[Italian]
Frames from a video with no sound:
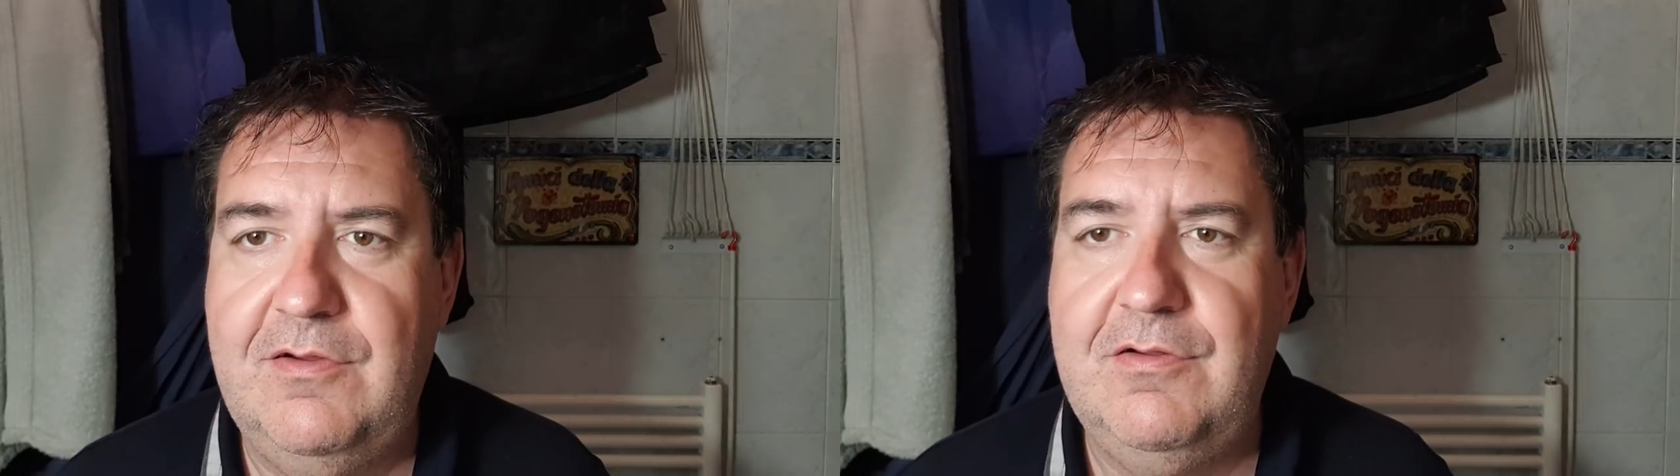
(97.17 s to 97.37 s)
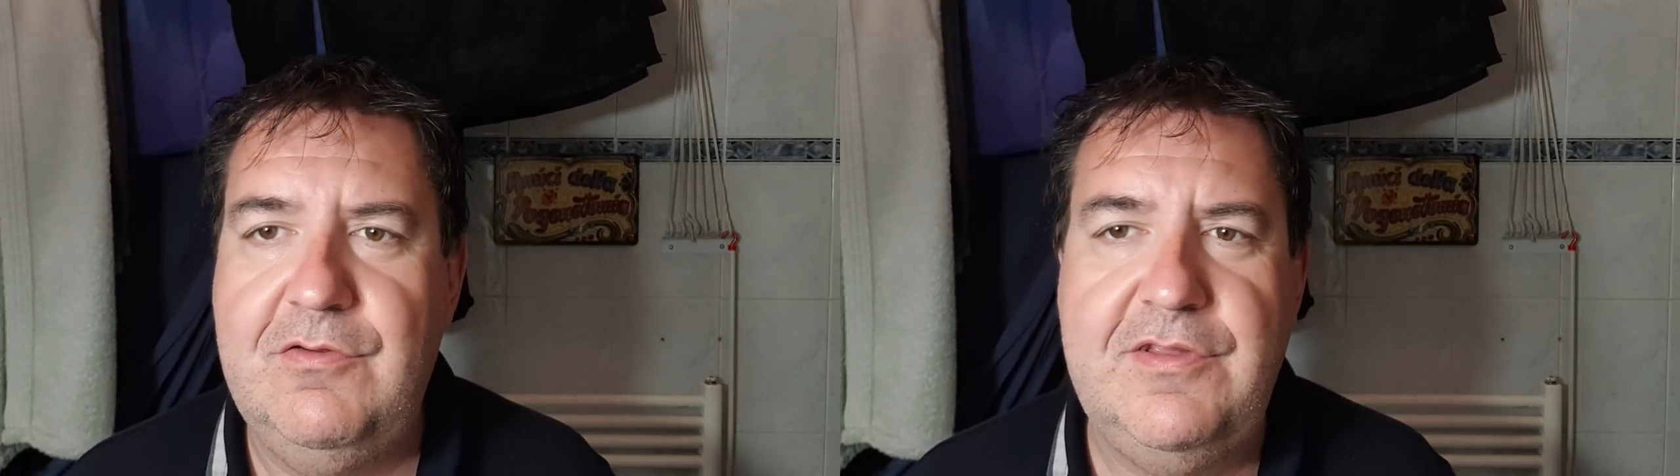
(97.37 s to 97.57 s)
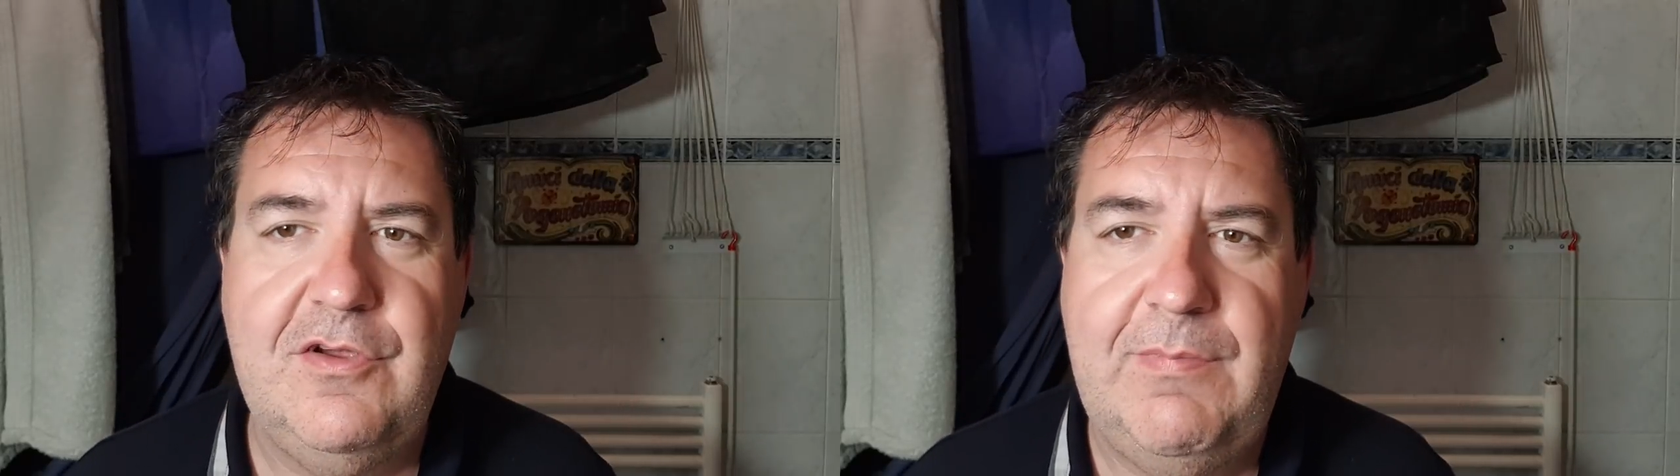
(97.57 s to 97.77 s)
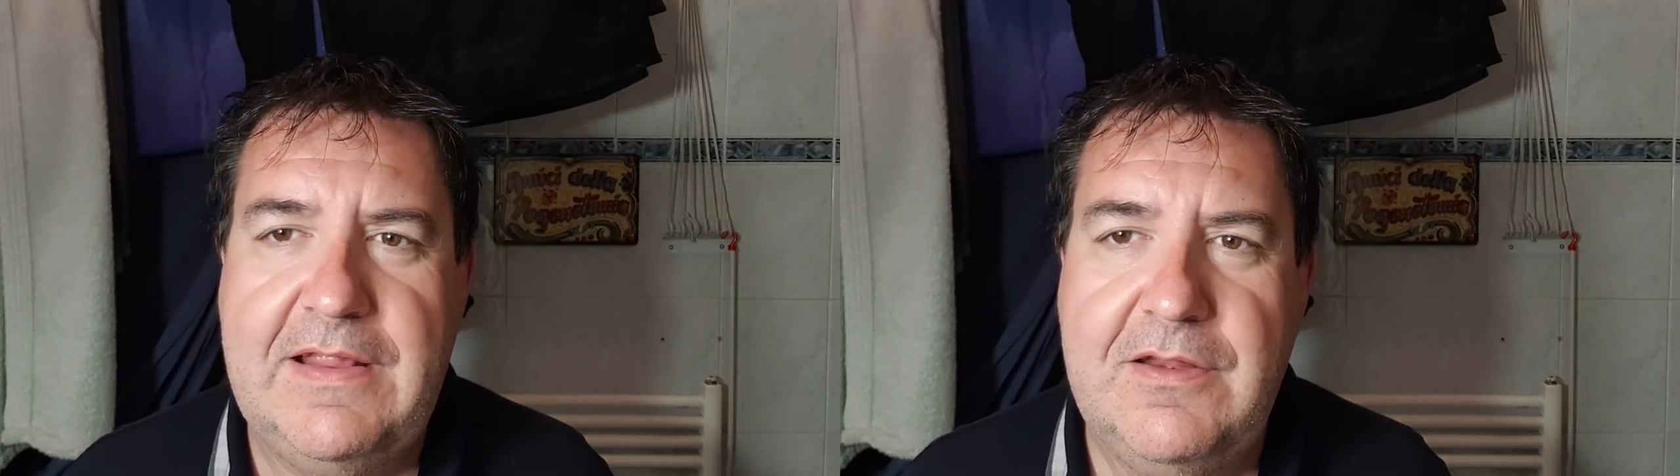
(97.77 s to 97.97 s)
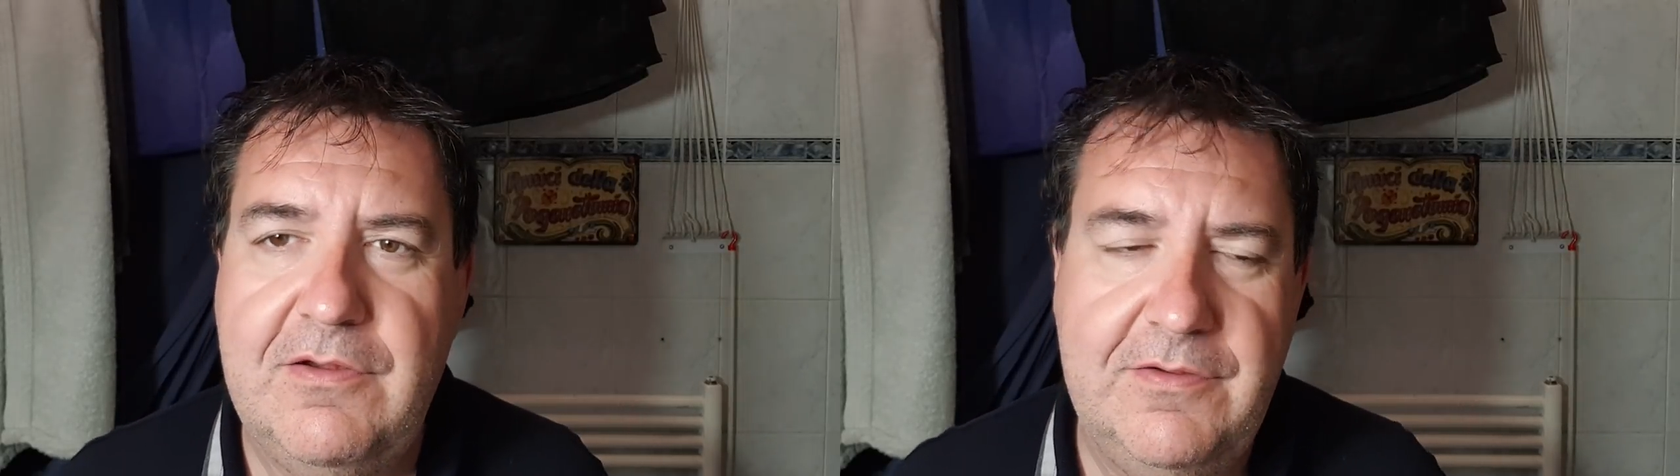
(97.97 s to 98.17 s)
non dico mai
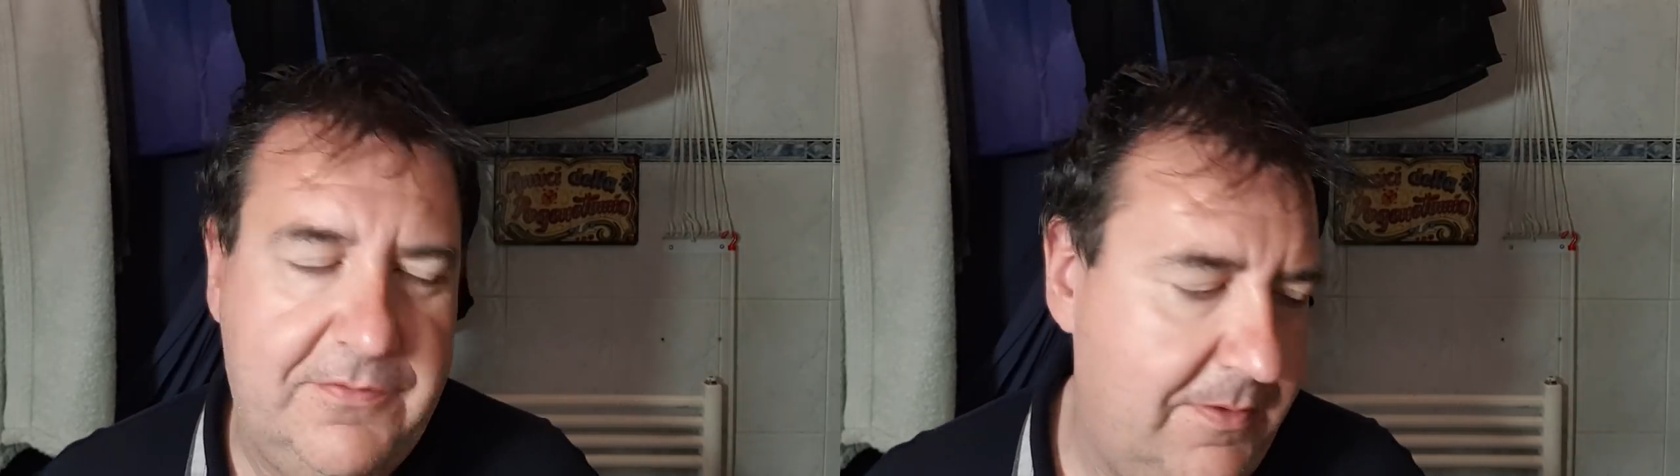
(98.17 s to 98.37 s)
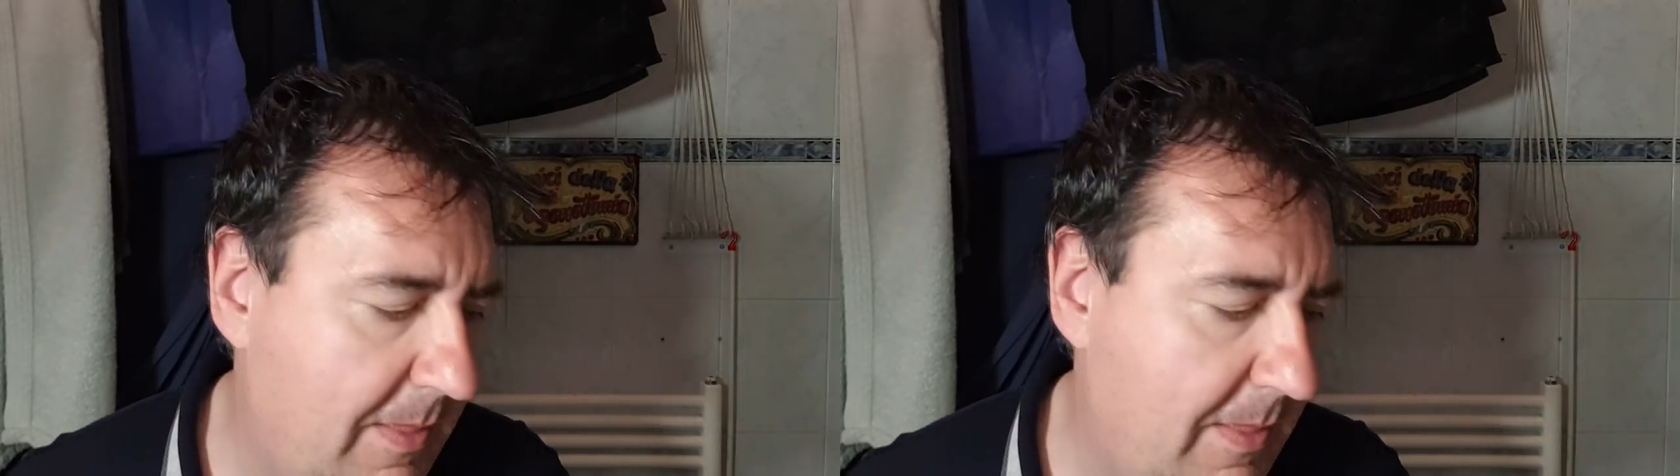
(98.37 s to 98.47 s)
di no.